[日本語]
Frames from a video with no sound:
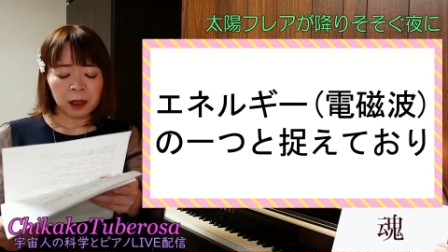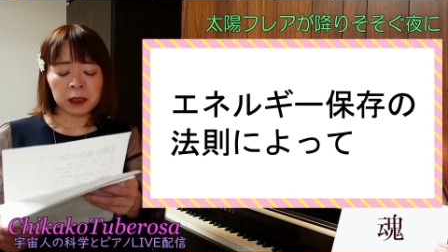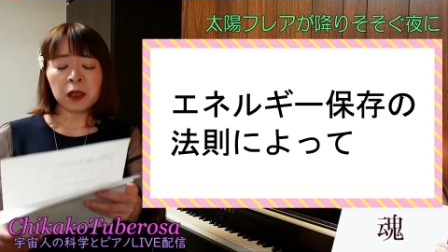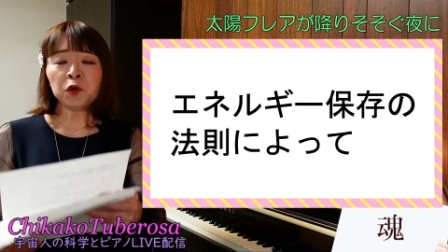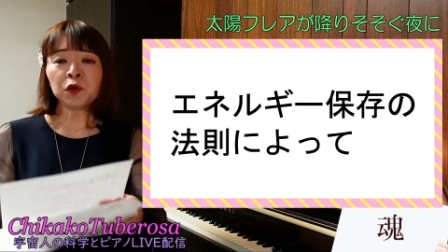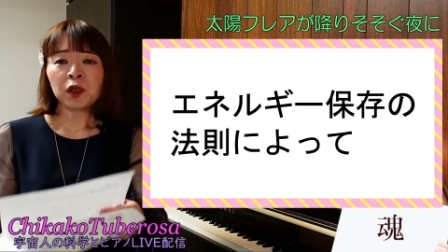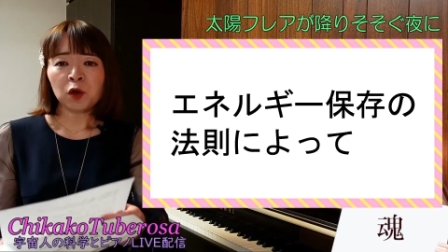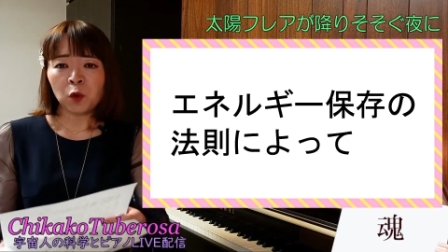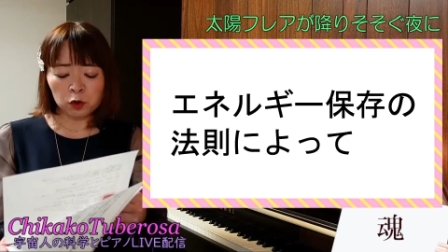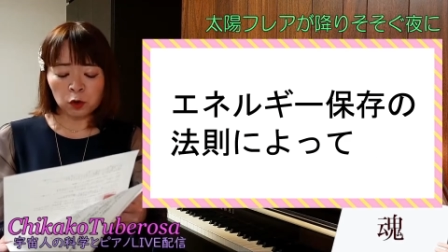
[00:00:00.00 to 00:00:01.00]

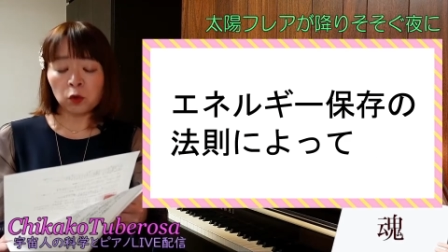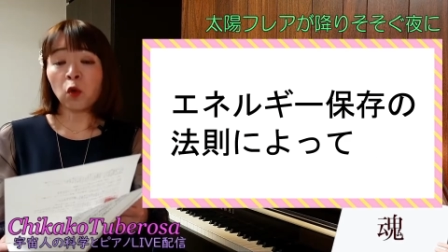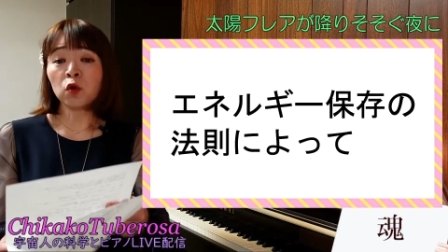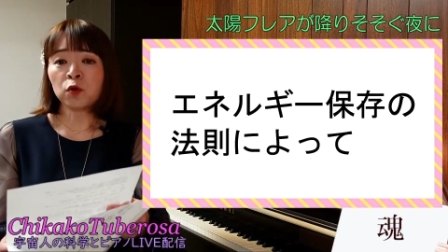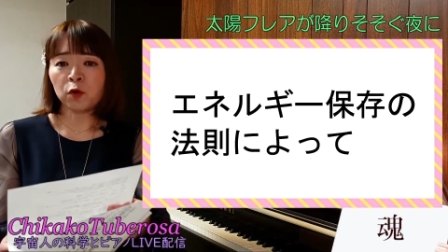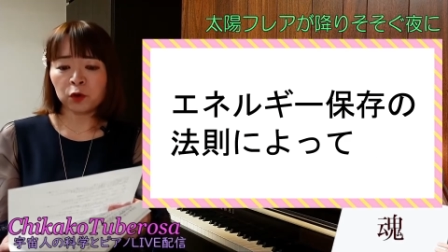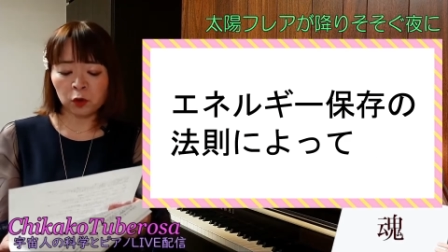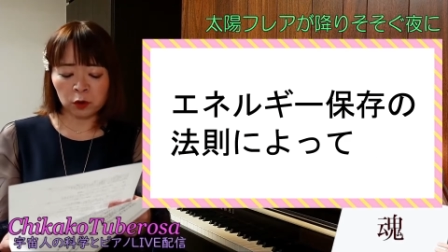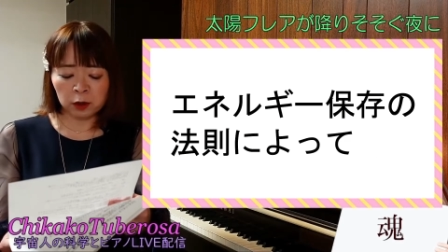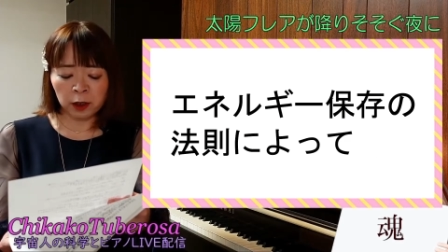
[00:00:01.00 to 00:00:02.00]
エネルギー保存の法則に
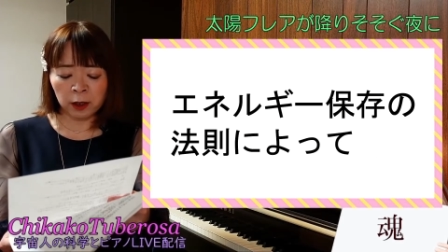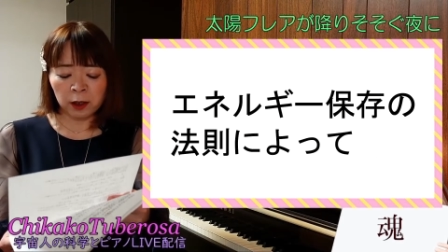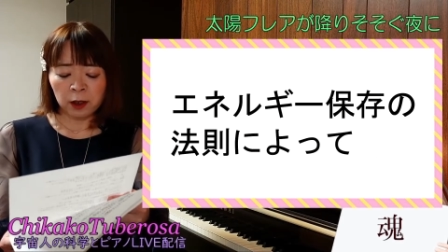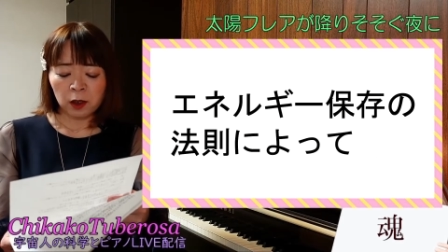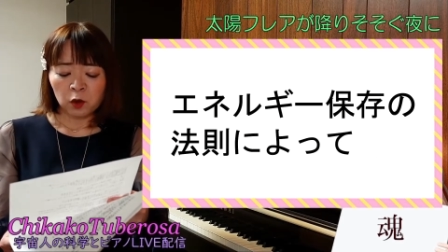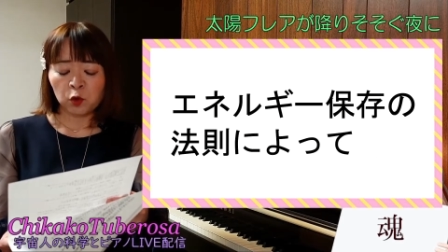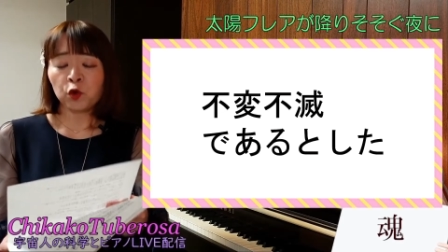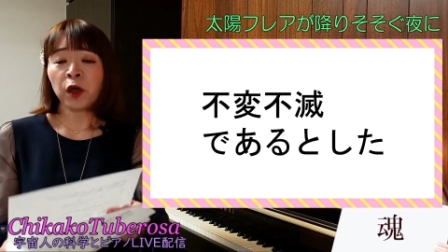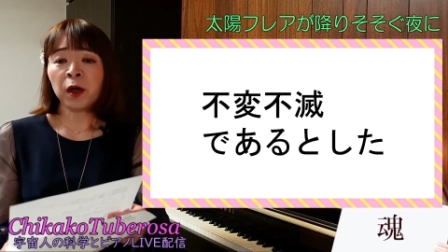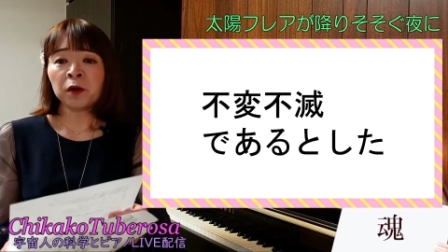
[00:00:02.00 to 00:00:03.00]
よって
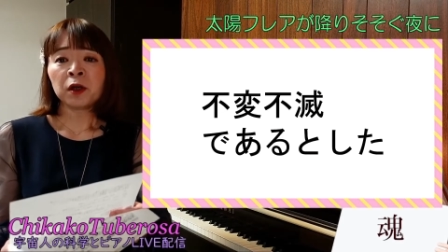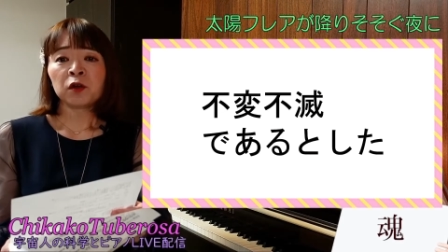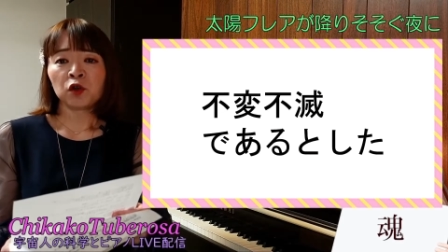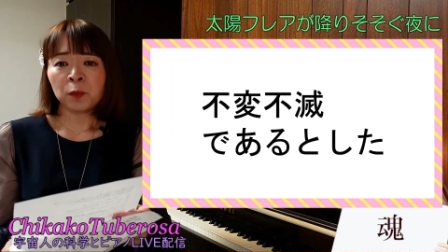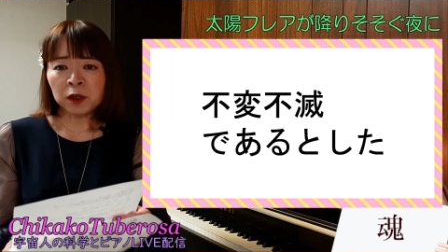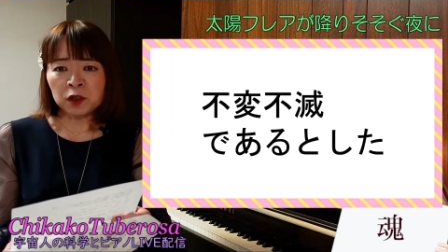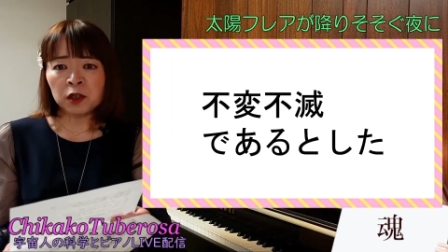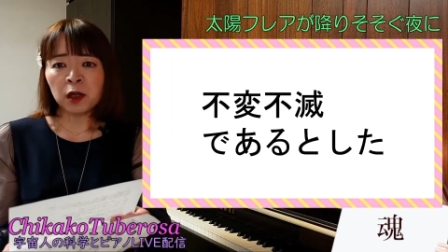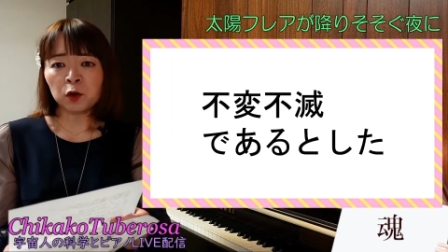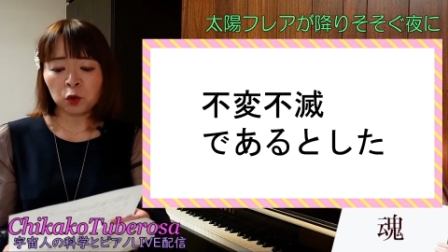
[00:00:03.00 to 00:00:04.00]
不変、不
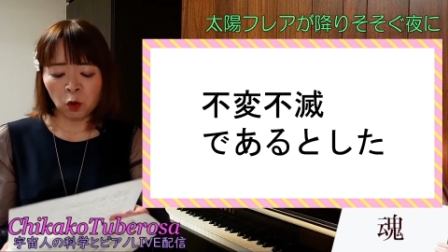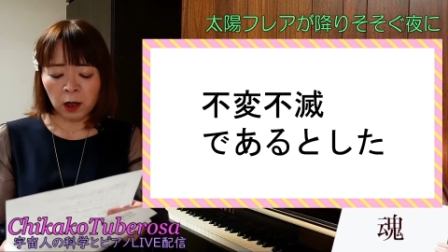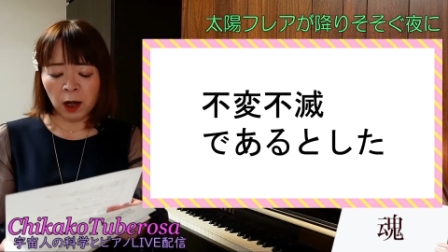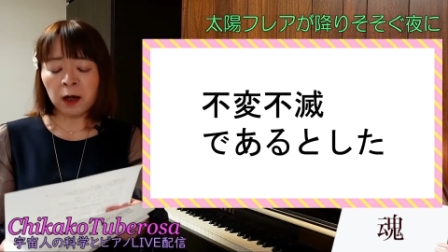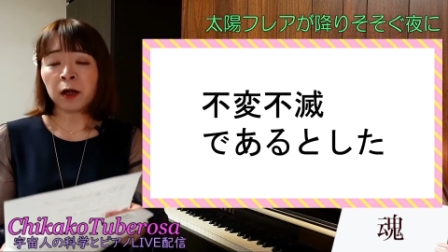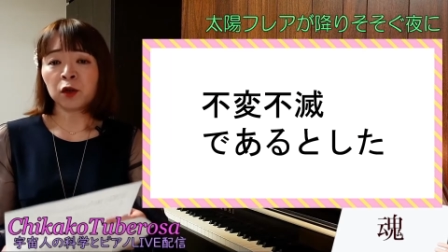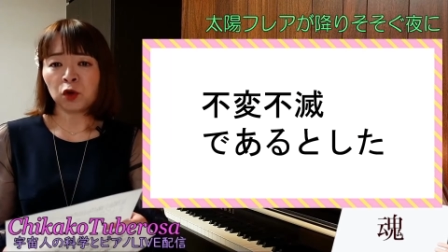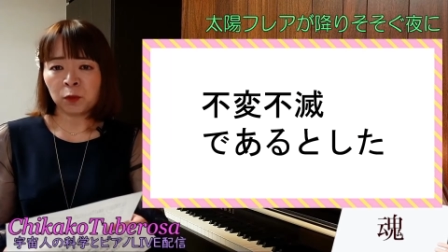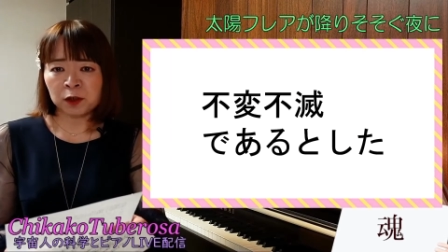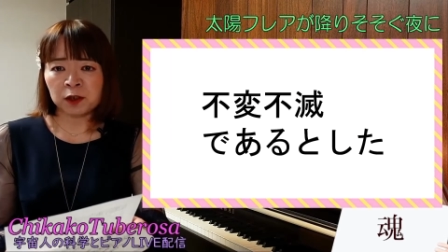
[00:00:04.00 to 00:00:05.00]
滅であると考え
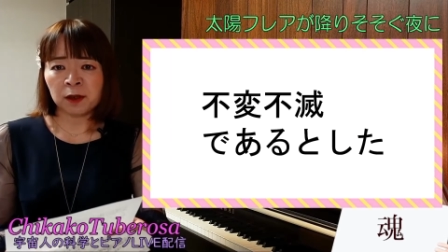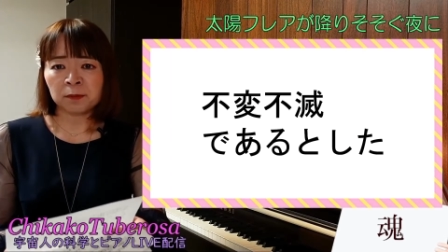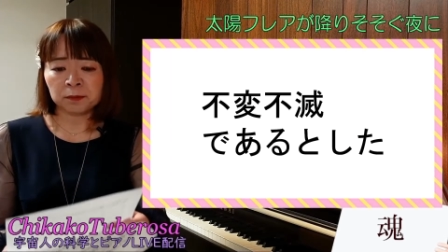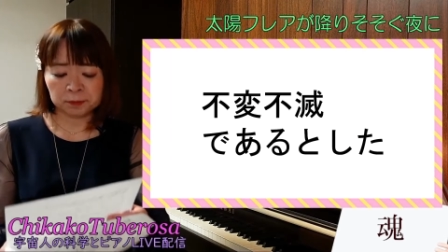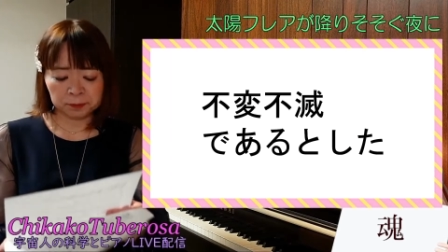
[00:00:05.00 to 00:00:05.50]
ておりました。